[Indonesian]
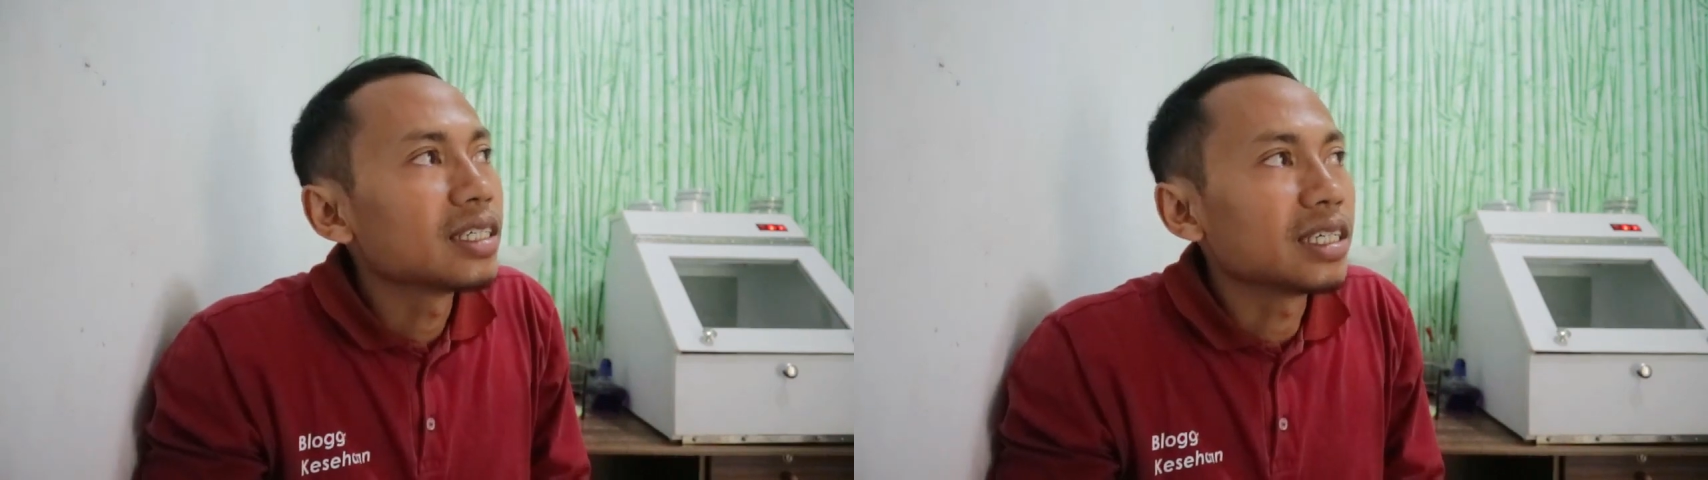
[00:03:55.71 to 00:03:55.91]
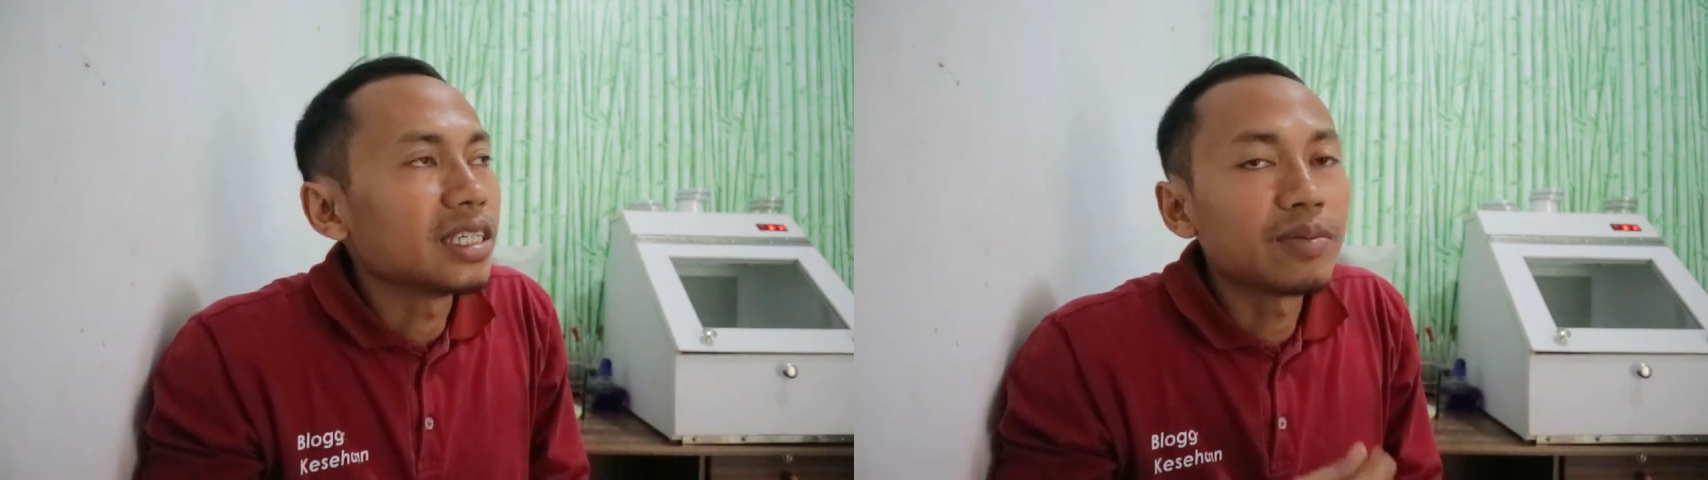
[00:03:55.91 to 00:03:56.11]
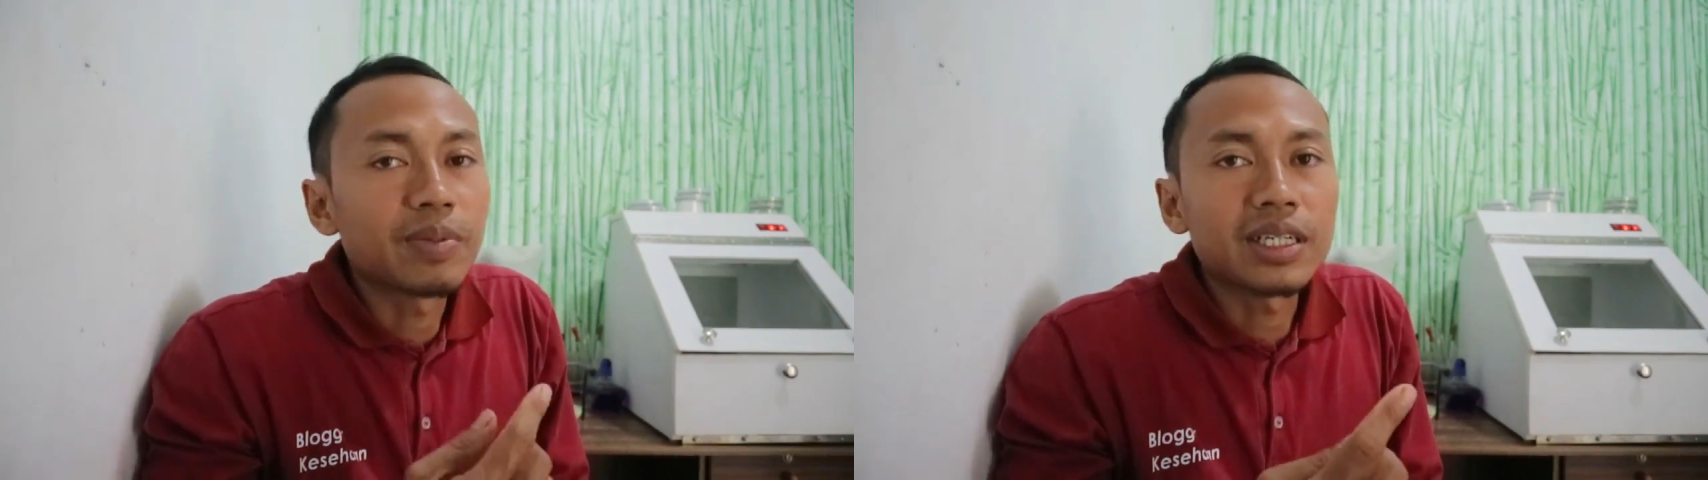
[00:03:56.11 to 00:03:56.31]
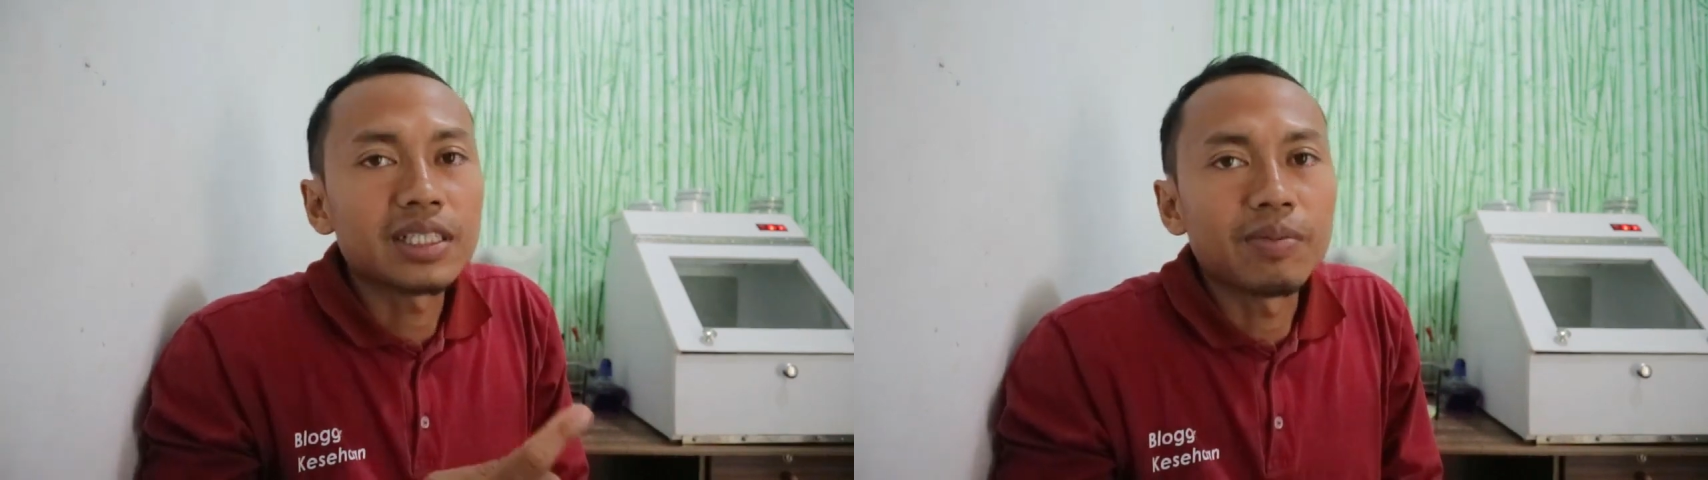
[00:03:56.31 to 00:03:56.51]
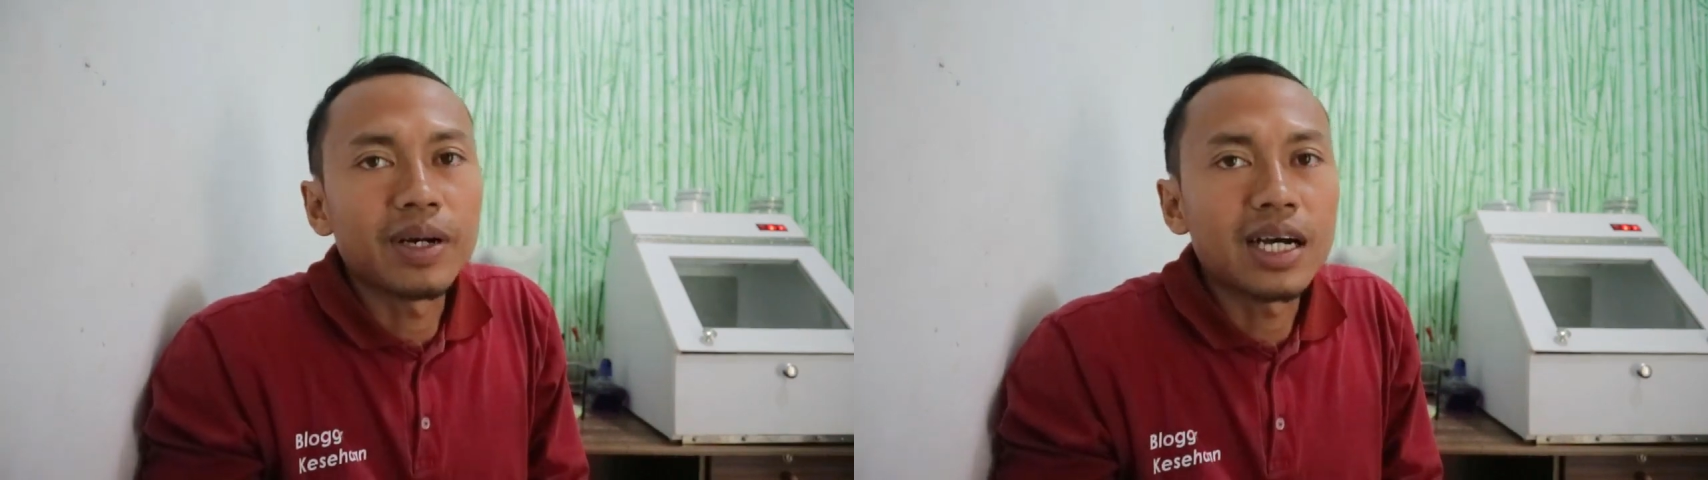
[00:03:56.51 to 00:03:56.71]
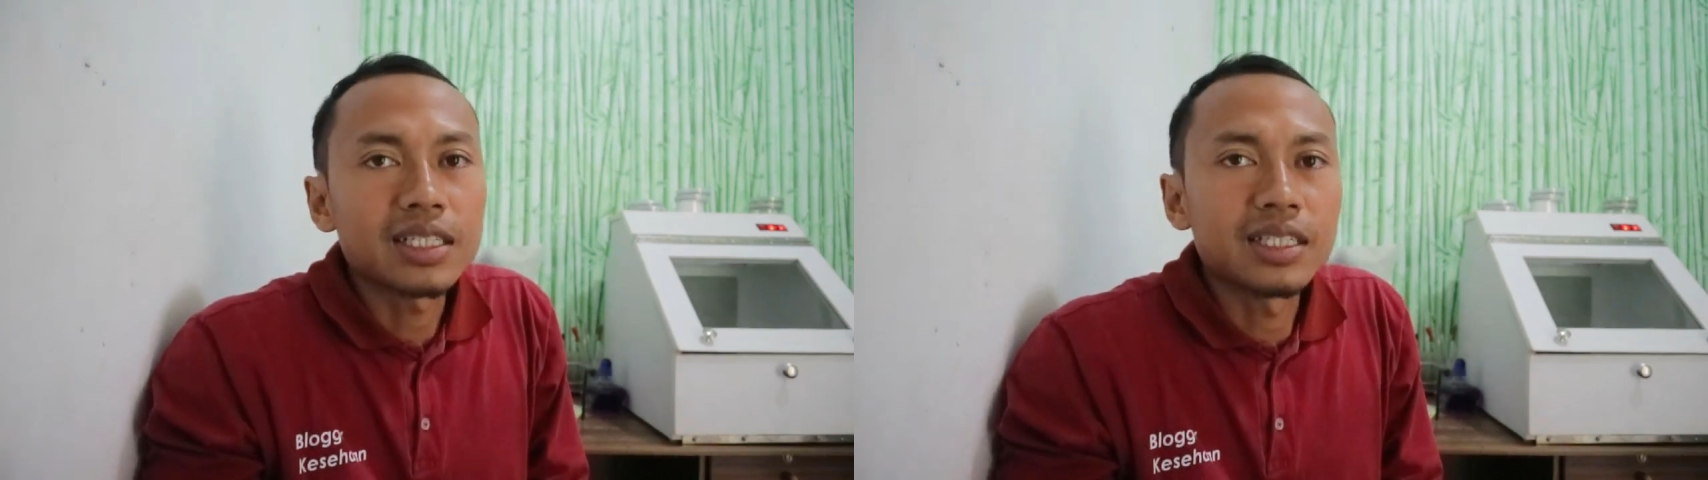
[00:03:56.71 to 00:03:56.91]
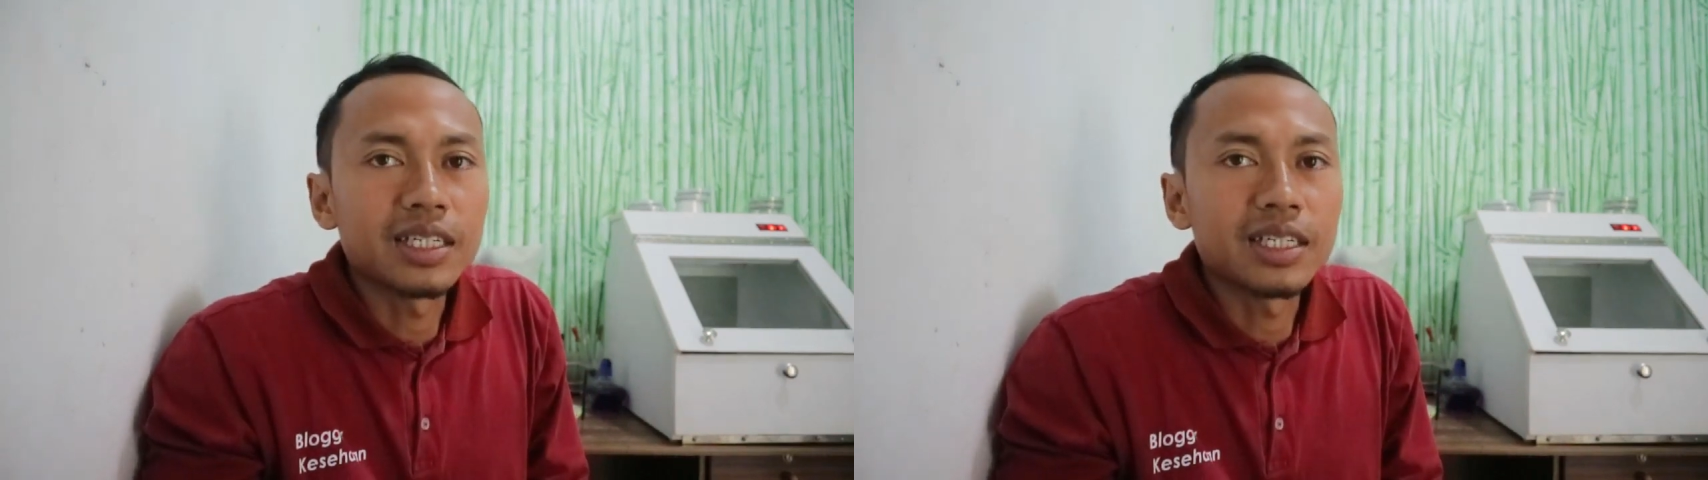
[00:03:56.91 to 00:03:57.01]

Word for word: ini pernah saya bahas